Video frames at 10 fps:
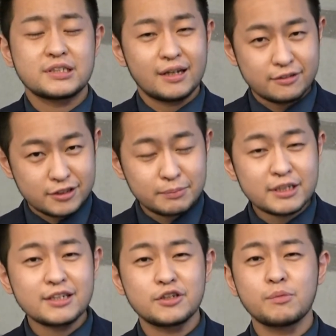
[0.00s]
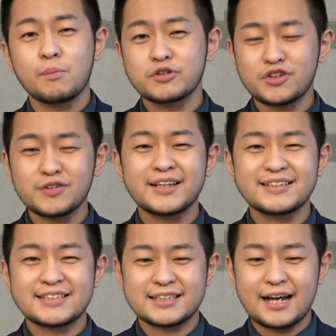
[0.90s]
LGBTQ ももちろんな
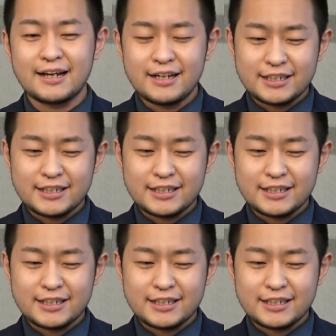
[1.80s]
んですが